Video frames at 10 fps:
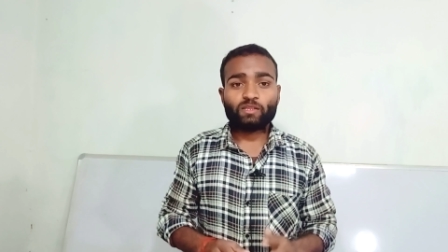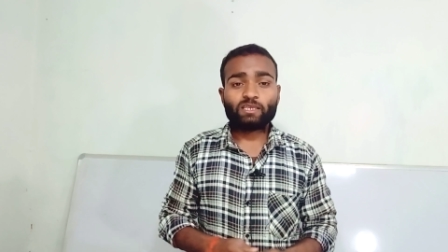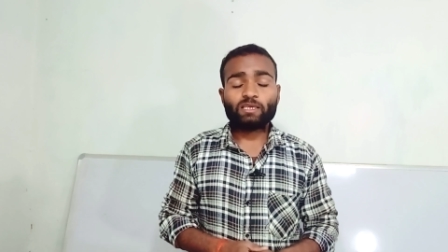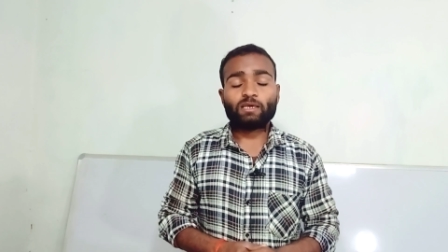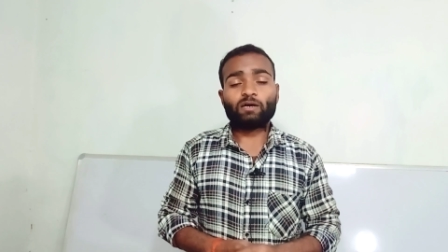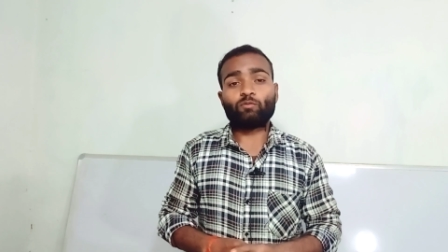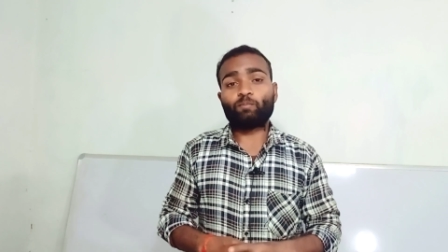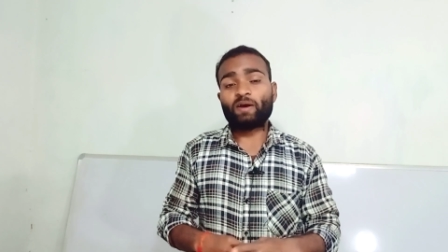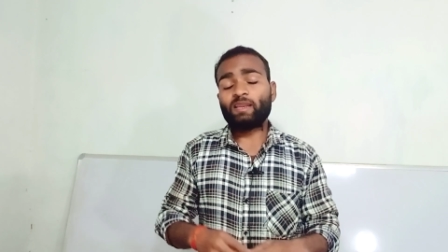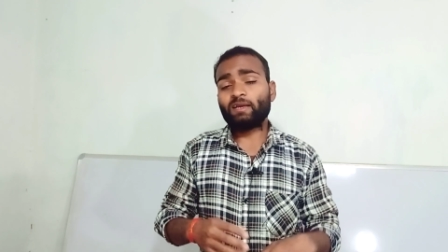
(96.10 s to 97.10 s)
देखिए
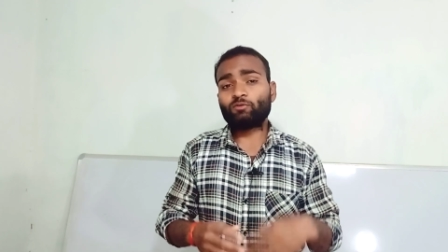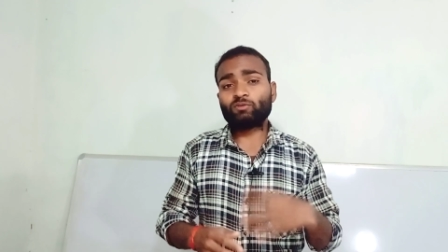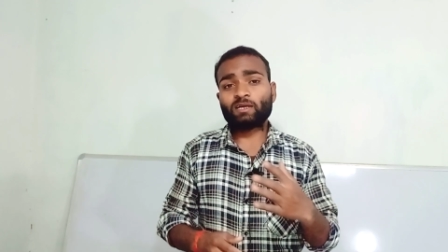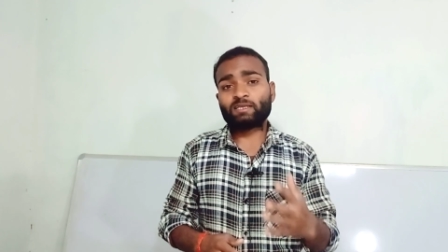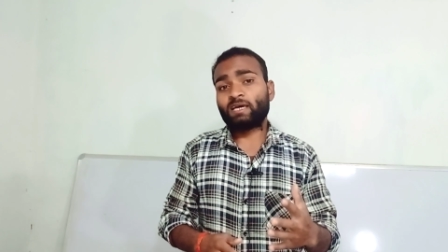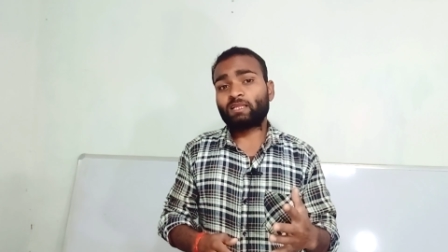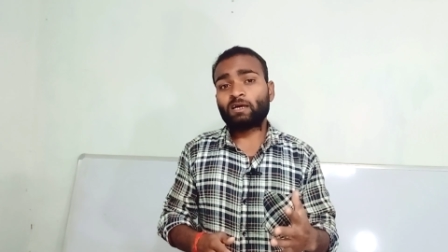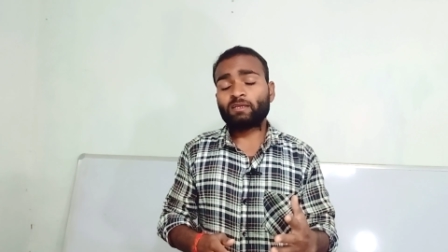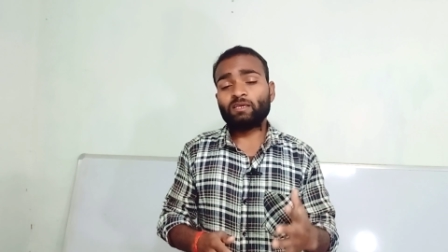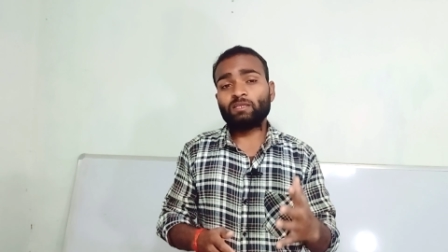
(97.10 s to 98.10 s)
पहले होता क्या
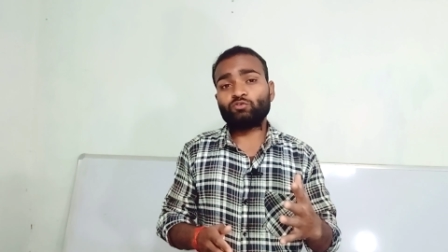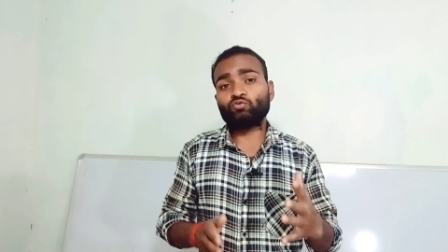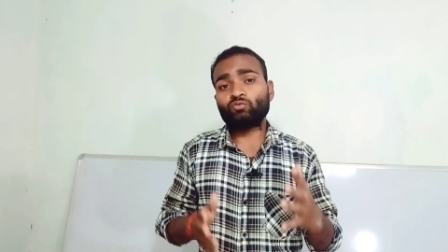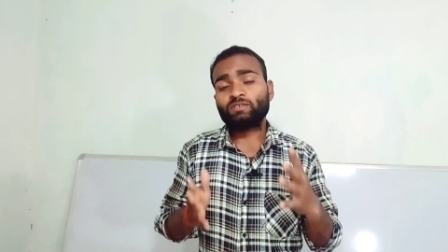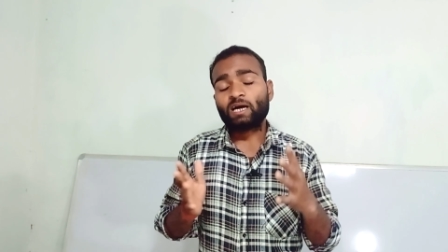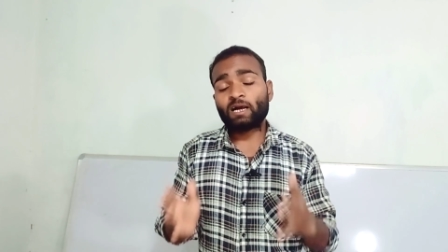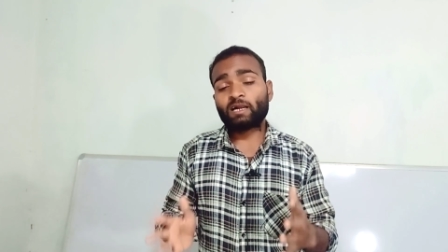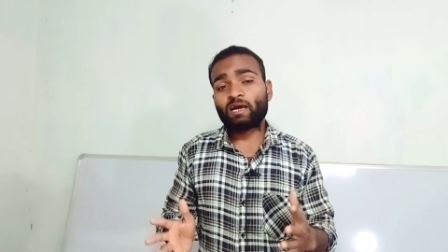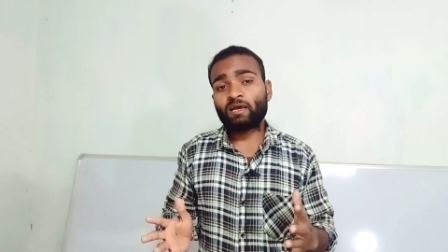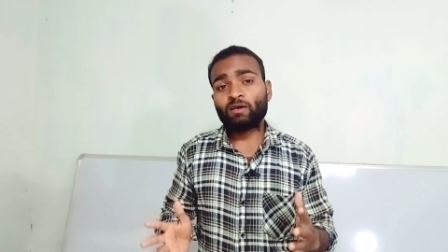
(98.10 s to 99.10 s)
था कि जो
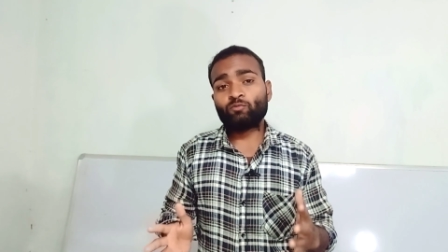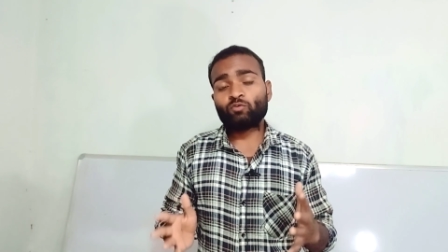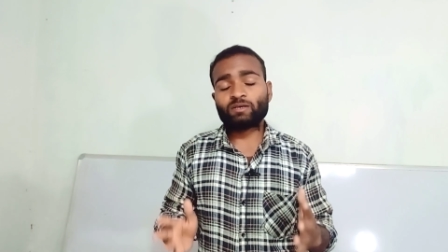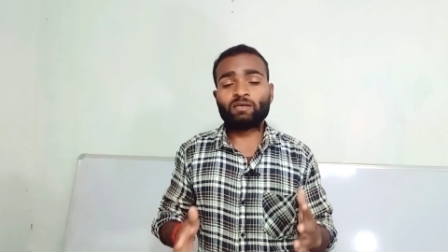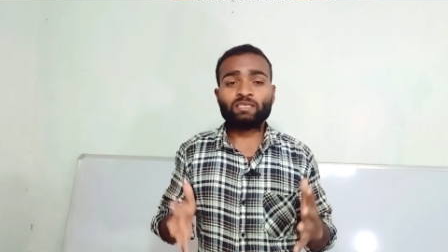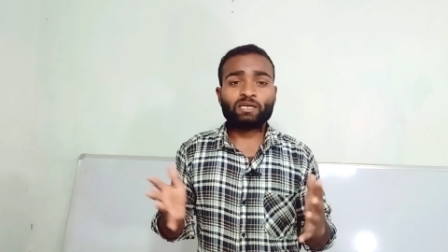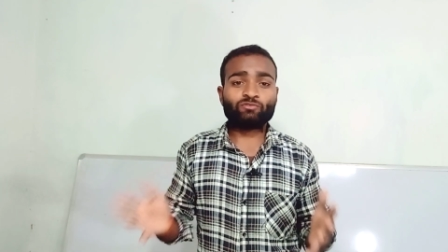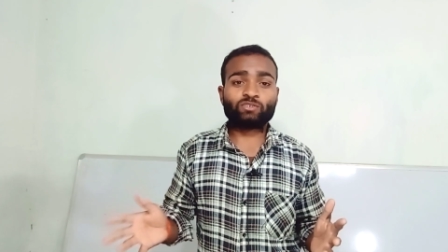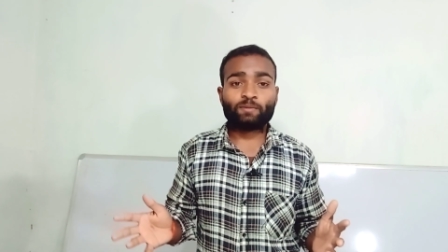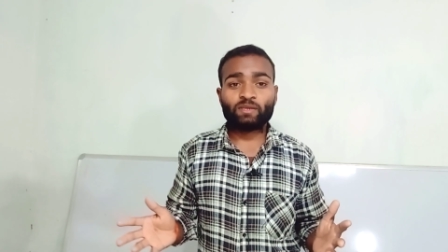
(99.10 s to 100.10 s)
जहाँ का है वो कहीं
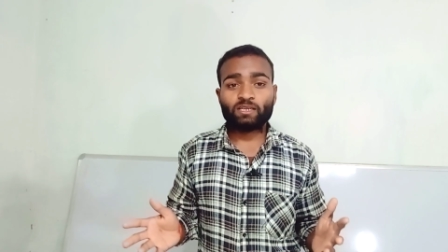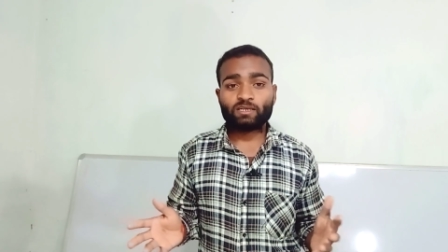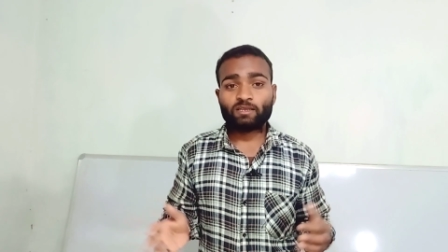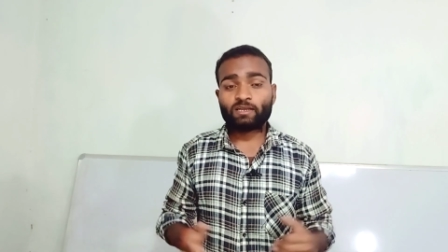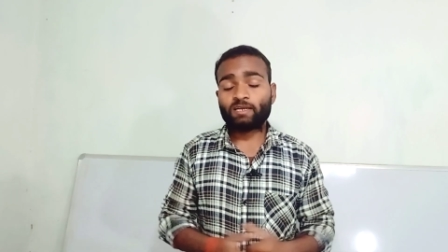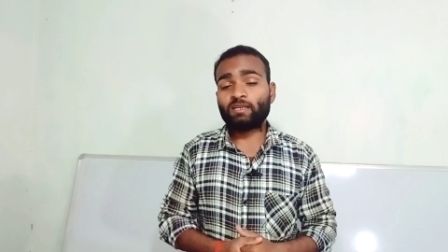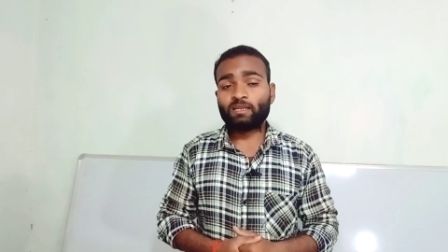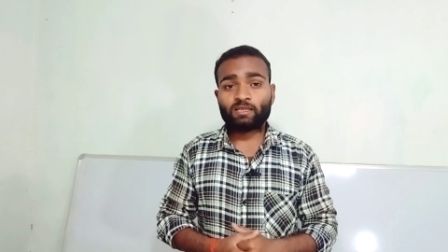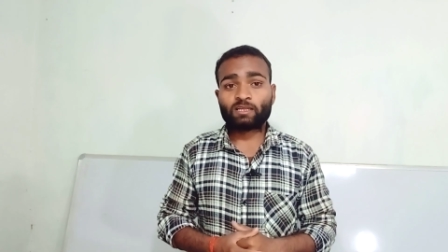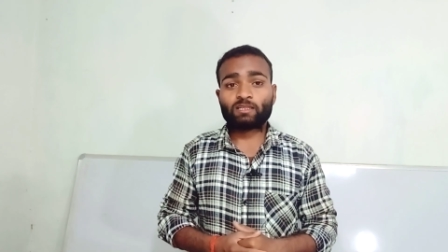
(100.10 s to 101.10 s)
और से भी रिटेलर आईडी
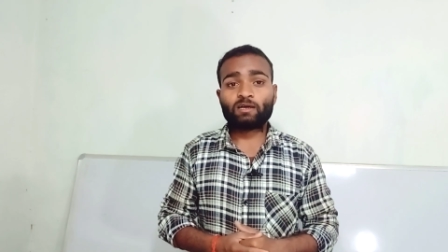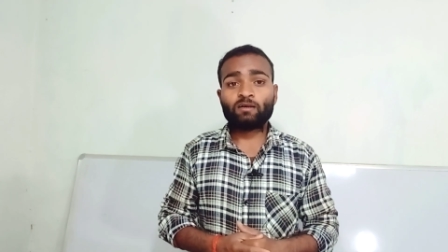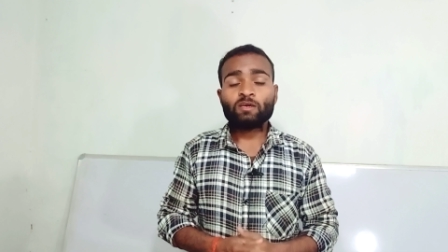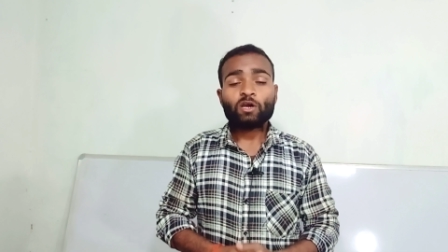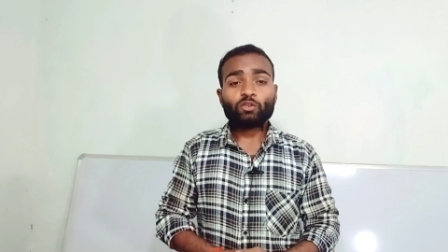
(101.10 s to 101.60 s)
ले लेता था